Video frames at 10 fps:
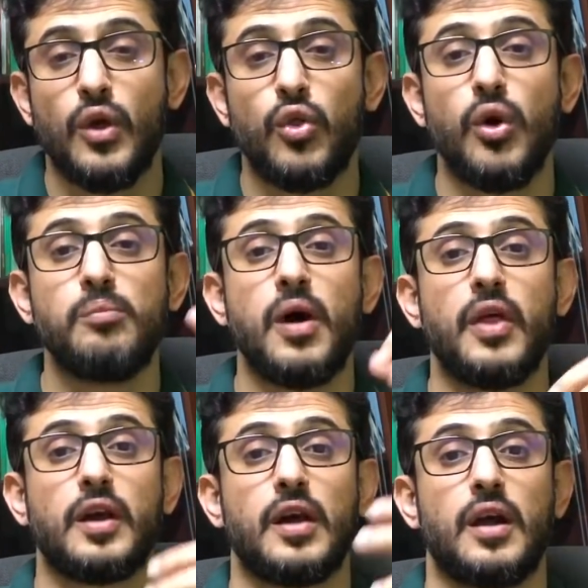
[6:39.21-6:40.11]
ثم
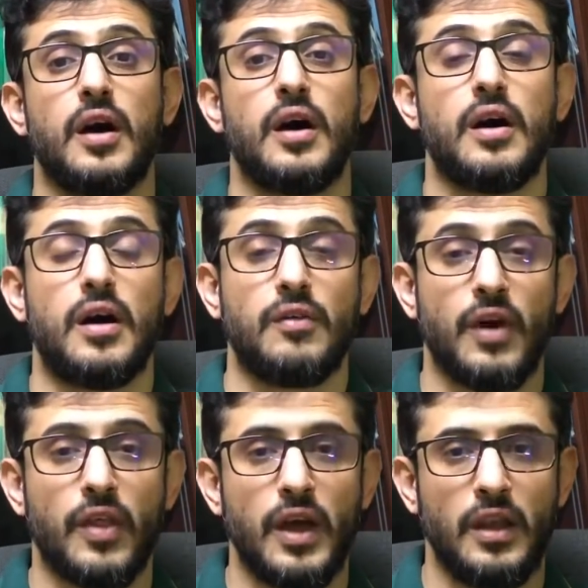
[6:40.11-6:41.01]
ذكر
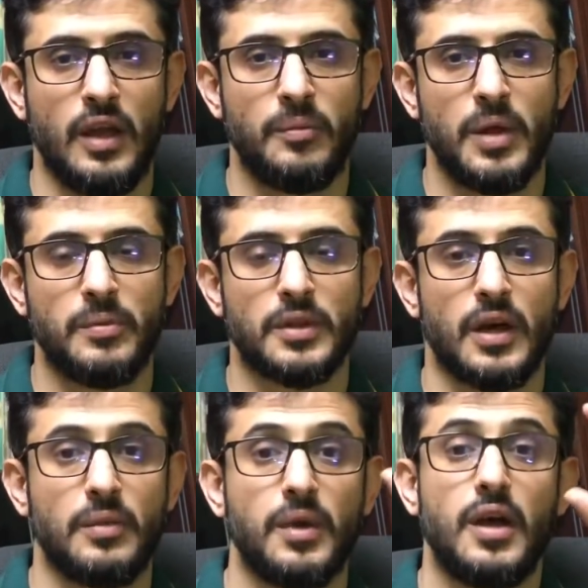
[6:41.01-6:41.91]
فضائل علي بن أبي
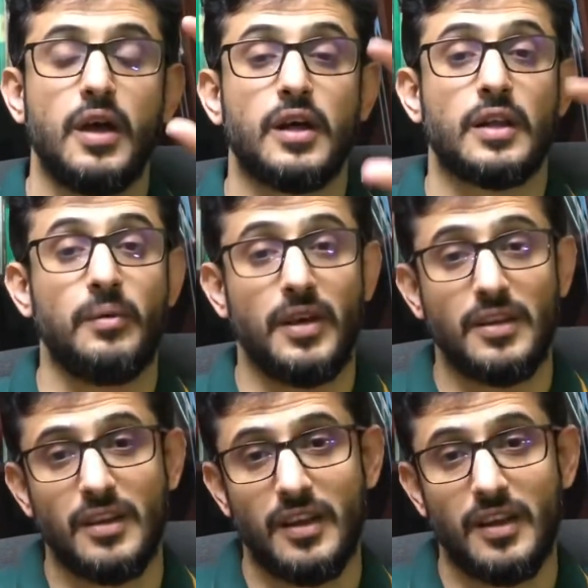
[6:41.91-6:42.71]
طالب طبعا